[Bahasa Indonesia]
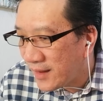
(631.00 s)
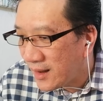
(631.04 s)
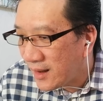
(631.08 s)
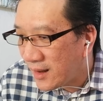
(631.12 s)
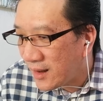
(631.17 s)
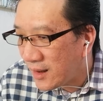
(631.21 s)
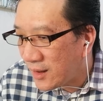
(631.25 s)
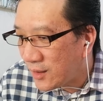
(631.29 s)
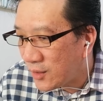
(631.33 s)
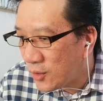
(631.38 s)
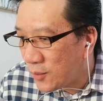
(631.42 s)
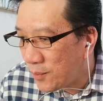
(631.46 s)

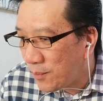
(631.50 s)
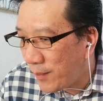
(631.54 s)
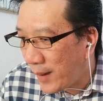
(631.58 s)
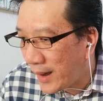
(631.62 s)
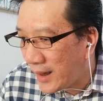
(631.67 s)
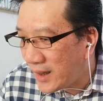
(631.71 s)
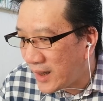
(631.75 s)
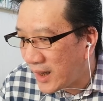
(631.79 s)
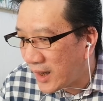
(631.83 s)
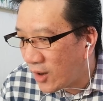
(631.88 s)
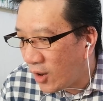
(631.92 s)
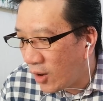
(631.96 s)
itu
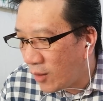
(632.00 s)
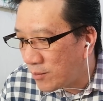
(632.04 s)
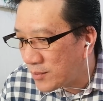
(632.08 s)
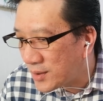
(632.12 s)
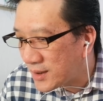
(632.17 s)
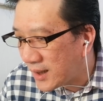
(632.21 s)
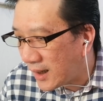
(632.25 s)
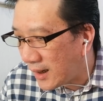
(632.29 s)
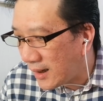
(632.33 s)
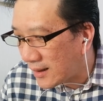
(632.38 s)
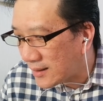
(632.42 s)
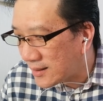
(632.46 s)
pending home
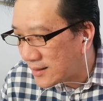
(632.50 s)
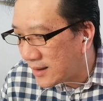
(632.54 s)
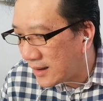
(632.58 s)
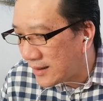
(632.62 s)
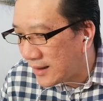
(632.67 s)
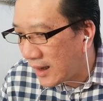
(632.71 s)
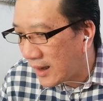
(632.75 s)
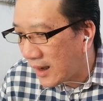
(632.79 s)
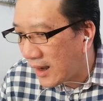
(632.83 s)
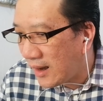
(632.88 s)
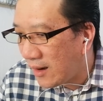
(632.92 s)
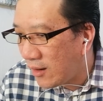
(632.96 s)
sales.
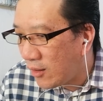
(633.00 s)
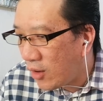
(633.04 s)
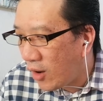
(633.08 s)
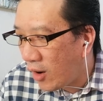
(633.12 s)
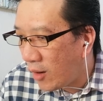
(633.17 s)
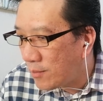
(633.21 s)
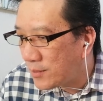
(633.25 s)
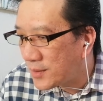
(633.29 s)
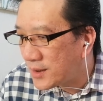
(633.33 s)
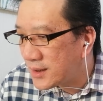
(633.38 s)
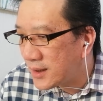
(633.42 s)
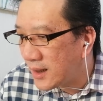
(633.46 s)
Nah kalau
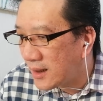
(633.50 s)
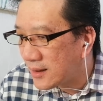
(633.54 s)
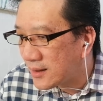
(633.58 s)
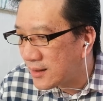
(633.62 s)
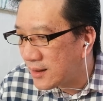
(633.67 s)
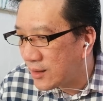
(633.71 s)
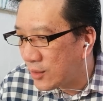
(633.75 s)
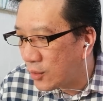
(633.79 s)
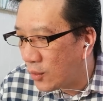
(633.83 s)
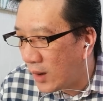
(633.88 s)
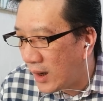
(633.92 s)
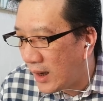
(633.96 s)
home sales
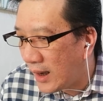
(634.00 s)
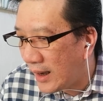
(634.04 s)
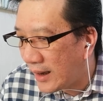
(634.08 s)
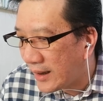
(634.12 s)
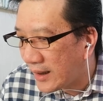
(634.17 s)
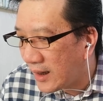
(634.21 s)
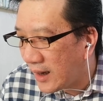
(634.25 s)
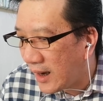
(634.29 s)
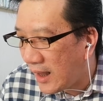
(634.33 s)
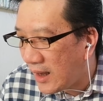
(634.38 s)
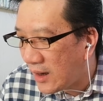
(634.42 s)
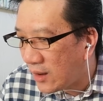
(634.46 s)
dua
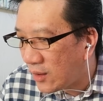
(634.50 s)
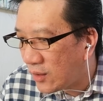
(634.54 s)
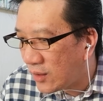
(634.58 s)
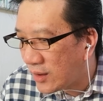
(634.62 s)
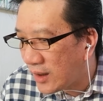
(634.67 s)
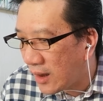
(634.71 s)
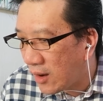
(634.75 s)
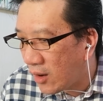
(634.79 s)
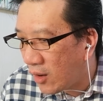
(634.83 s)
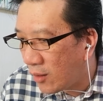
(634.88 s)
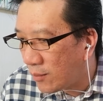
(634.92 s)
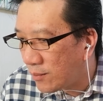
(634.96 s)
hari lalu
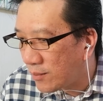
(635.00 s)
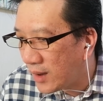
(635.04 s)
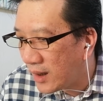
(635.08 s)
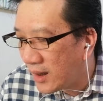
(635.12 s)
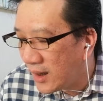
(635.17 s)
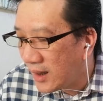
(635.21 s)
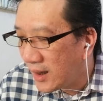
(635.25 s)
yang home,